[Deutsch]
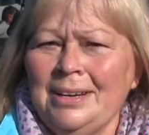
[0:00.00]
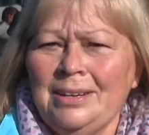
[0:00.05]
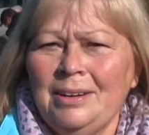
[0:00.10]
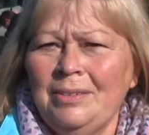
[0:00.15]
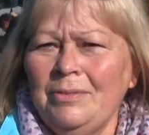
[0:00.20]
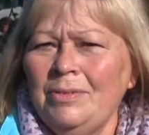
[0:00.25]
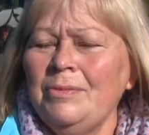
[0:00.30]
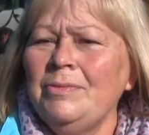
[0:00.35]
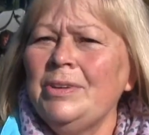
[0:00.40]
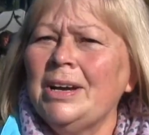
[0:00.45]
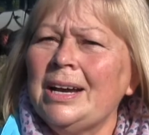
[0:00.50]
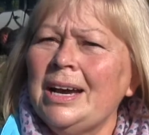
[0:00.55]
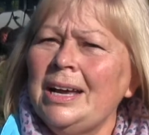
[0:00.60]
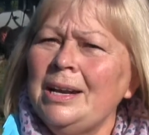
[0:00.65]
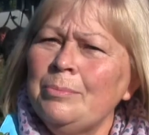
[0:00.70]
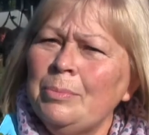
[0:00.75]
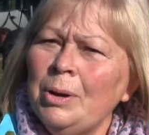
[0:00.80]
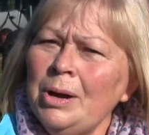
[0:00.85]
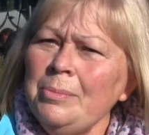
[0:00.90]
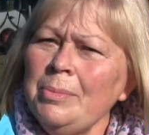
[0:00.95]
Denn wenn wir
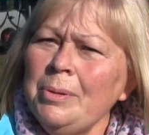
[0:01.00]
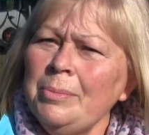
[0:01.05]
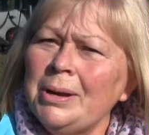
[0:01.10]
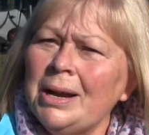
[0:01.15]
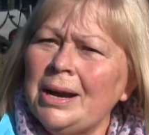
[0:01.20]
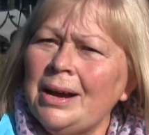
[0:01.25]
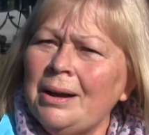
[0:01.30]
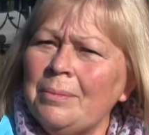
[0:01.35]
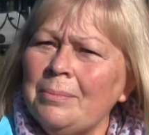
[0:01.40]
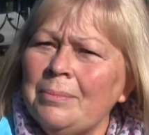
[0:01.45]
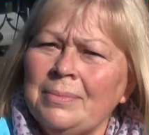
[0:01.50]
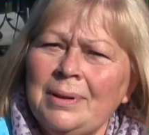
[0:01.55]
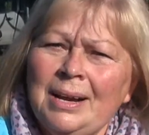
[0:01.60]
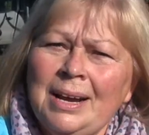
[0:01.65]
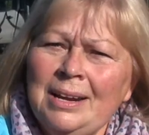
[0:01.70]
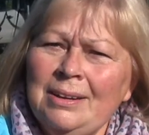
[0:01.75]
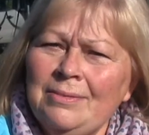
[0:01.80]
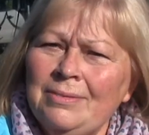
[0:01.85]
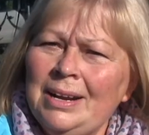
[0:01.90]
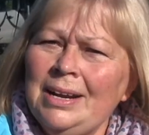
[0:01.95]
keine Bäume mehr haben,
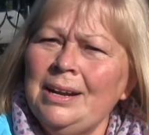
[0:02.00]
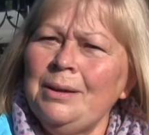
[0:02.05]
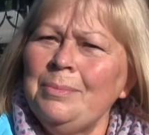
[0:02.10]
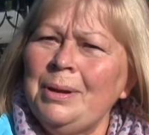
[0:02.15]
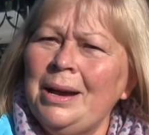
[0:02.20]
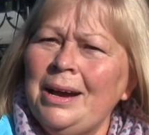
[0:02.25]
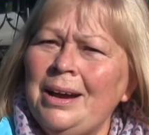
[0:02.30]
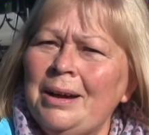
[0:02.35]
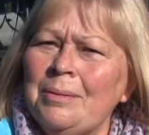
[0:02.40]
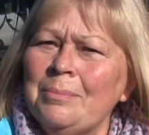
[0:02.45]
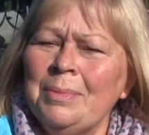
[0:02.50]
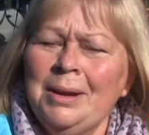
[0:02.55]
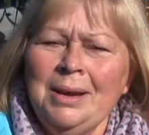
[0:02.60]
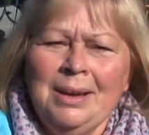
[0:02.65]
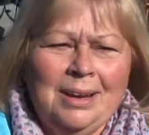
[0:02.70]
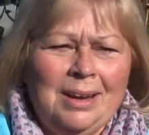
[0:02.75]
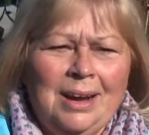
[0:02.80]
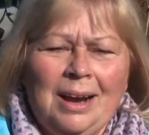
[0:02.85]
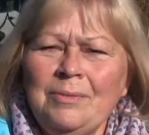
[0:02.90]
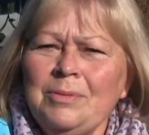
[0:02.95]
keine Wälder mehr haben,
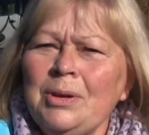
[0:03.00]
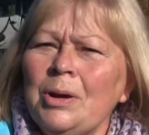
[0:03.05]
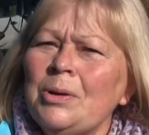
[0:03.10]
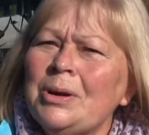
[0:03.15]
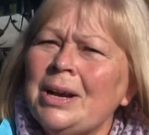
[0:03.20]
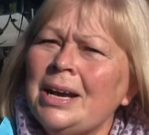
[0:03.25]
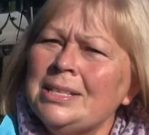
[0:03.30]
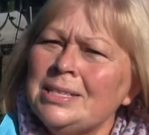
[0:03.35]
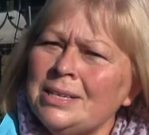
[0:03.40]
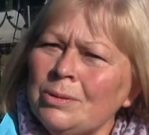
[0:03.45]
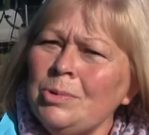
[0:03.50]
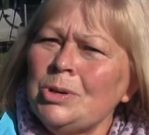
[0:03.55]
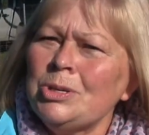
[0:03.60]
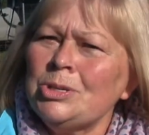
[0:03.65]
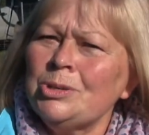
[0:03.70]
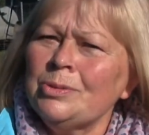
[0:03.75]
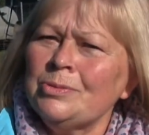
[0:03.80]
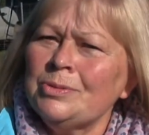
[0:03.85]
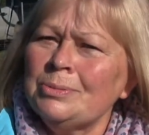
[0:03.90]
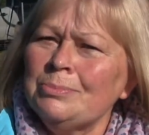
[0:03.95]
haben wir auch keinen
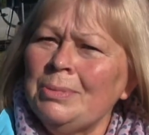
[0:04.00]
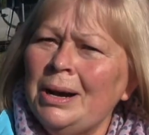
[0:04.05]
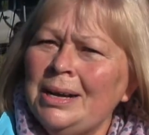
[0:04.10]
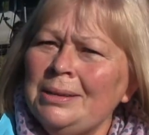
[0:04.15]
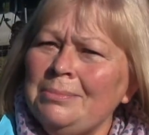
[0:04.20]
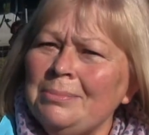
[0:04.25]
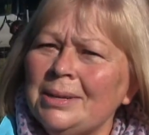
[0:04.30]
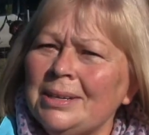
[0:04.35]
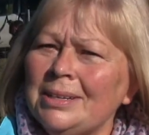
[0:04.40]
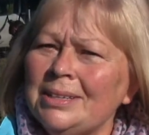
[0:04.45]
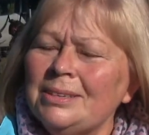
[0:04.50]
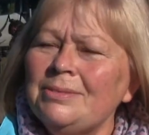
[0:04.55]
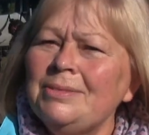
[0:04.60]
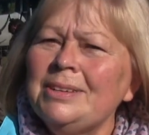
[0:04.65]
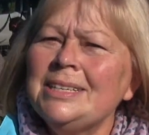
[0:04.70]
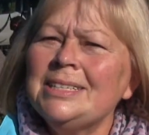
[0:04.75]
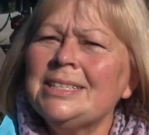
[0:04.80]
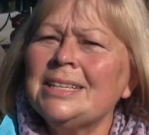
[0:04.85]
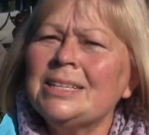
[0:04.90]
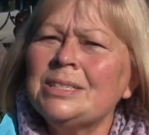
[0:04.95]
Sauerstoff zum Atmen.
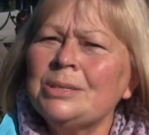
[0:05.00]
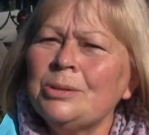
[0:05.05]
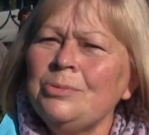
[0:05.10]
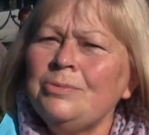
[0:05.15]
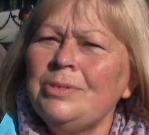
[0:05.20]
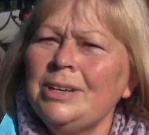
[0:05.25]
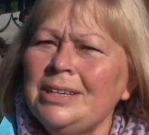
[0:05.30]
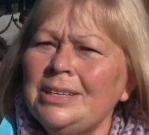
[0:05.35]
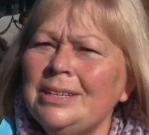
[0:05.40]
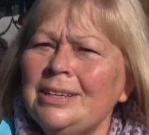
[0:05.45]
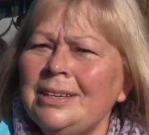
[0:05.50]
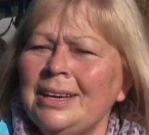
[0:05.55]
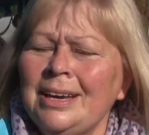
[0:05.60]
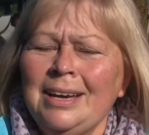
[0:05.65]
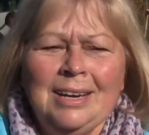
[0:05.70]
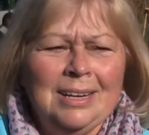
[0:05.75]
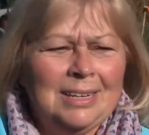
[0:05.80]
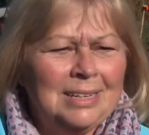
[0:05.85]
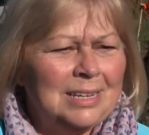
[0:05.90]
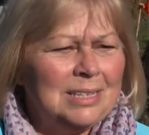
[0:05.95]
Deswegen ist das so wichtig,
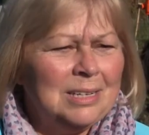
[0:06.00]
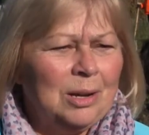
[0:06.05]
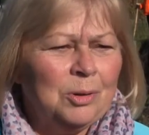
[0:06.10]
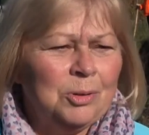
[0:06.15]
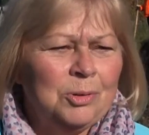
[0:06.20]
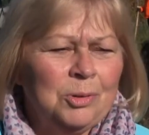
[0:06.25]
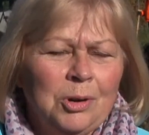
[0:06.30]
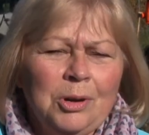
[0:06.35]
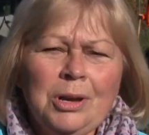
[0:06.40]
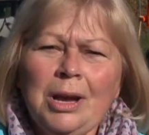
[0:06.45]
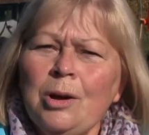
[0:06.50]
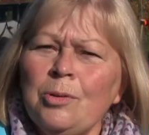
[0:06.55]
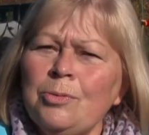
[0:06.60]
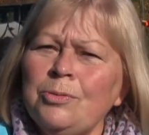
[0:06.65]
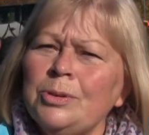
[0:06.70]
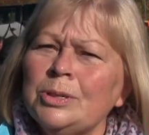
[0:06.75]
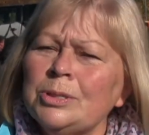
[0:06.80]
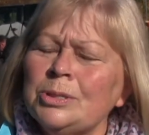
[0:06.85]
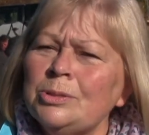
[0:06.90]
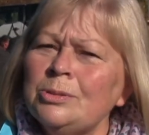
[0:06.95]
dass auch
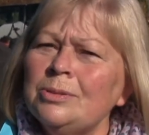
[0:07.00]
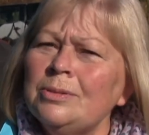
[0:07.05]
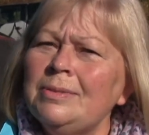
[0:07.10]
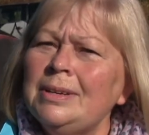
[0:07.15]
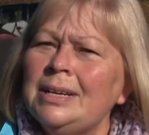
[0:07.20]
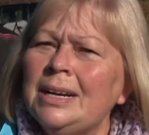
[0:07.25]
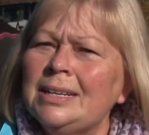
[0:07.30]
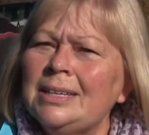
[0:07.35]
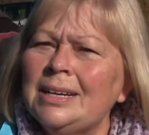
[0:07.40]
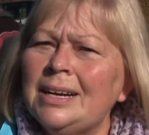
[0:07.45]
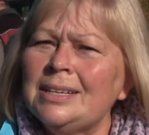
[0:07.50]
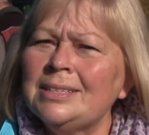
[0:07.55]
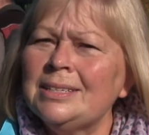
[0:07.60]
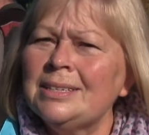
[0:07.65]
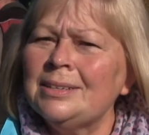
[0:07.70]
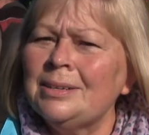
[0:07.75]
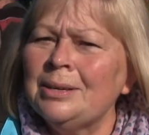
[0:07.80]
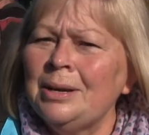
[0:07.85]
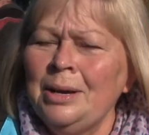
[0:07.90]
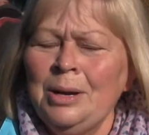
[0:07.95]
Neuaufforstungen wieder da
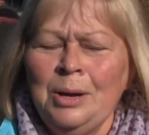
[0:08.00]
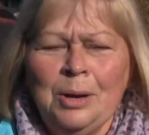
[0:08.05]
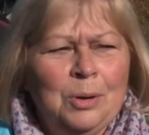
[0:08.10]
sind.